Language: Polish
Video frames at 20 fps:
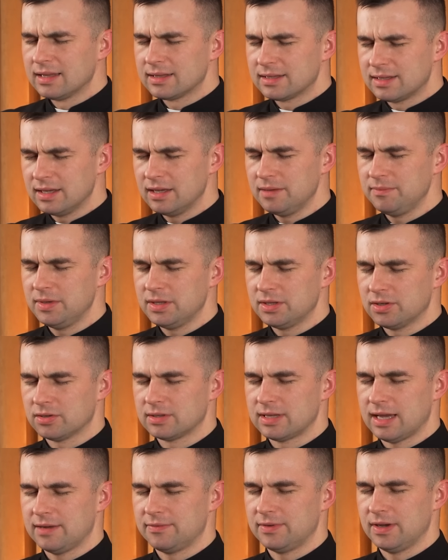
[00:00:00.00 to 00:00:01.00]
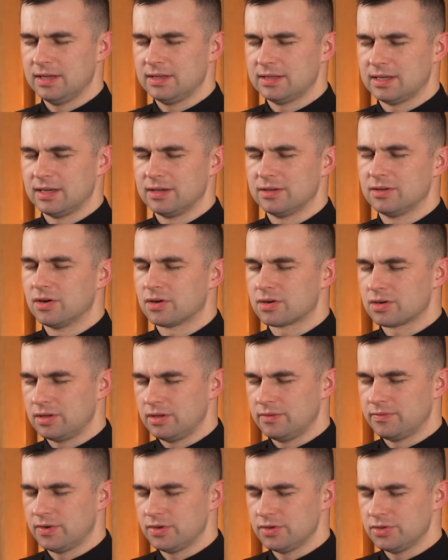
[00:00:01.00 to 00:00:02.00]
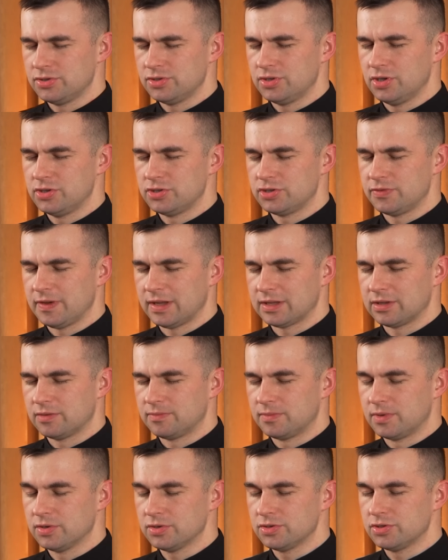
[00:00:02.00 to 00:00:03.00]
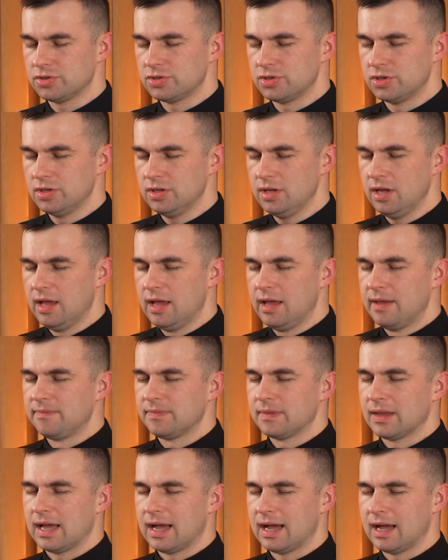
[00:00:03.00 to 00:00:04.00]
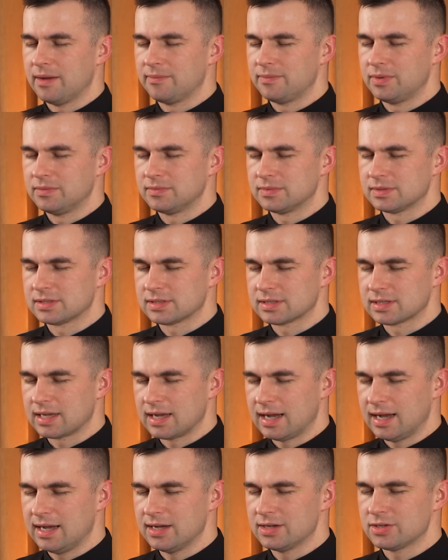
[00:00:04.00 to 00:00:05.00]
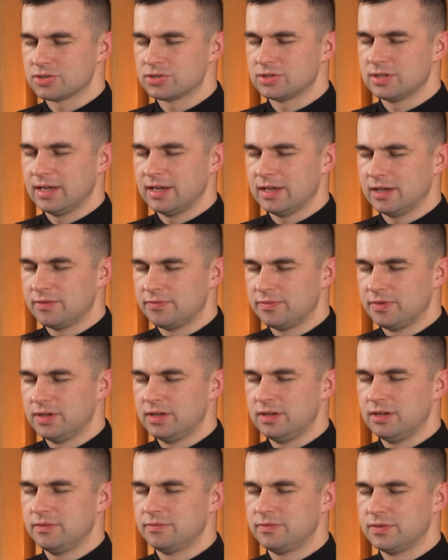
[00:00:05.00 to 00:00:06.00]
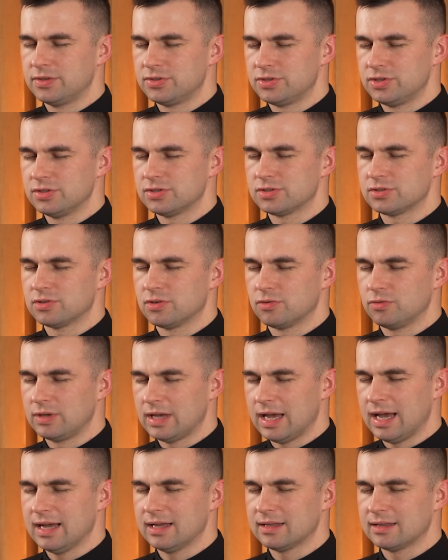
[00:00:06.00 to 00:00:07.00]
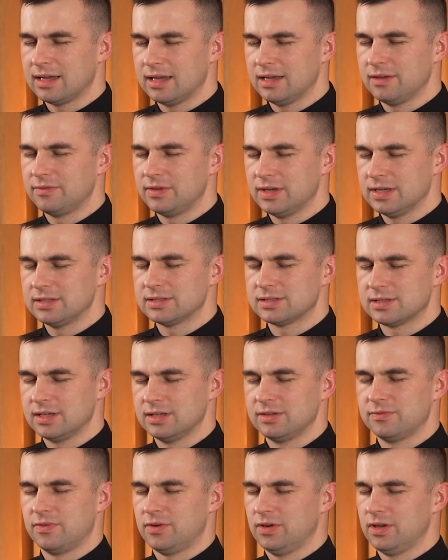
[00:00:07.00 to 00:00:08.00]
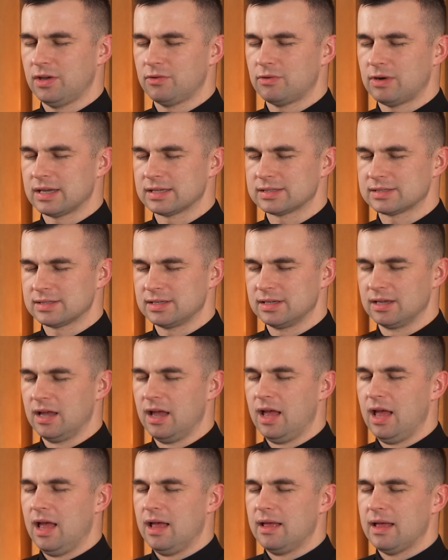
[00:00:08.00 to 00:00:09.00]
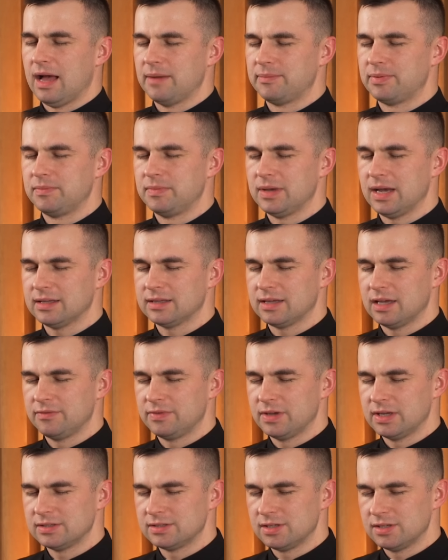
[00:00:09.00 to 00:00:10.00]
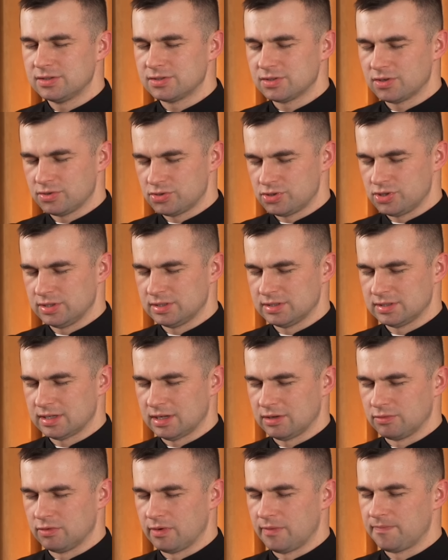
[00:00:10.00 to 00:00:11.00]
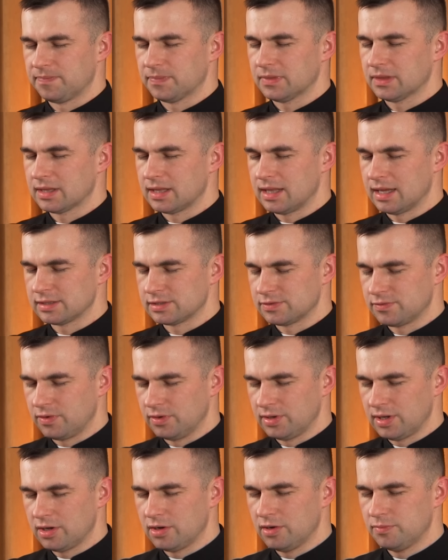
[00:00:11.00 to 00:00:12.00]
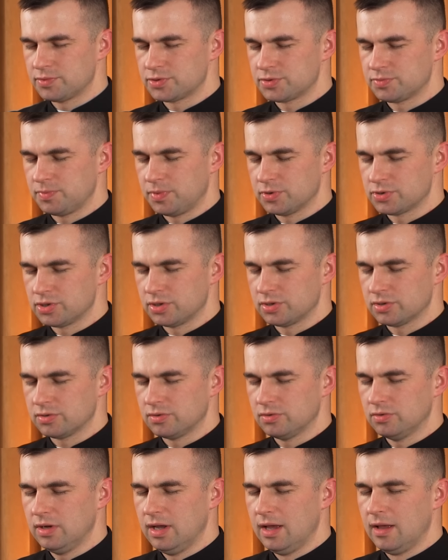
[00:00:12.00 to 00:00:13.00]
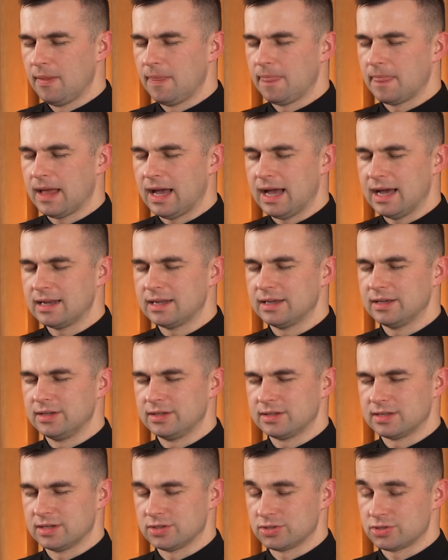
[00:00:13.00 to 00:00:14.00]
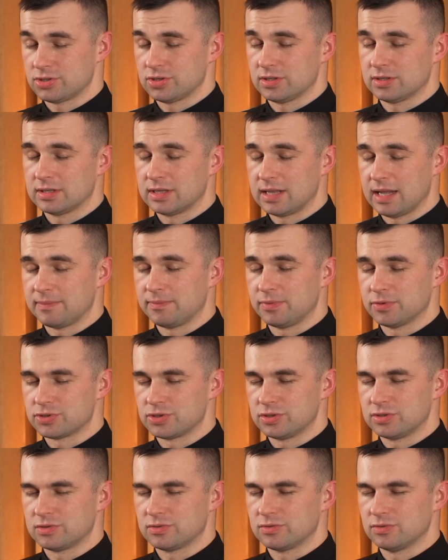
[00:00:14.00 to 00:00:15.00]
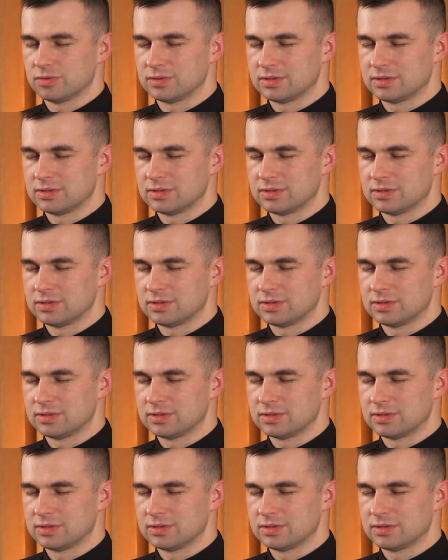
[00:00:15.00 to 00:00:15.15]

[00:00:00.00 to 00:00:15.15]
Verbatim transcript: ty mi dodawaj tej gorliwości i świadomości, abym z każdej chwili wycisnął jak najwięcej Twojej łaski, abym jak najwięcej skorzystał dla swojego pożytku, ale i też dla pożytku